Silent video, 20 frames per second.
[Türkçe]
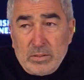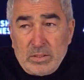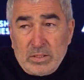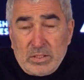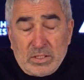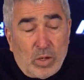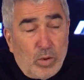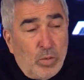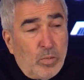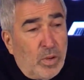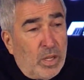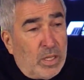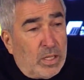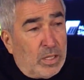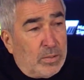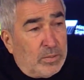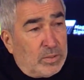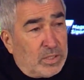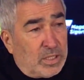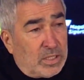savunma
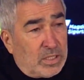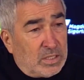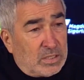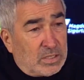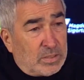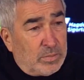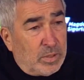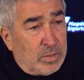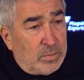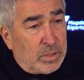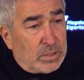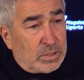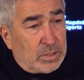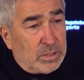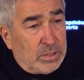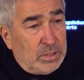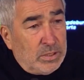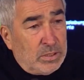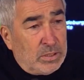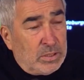anlamında yansımaya
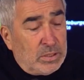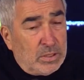başladı.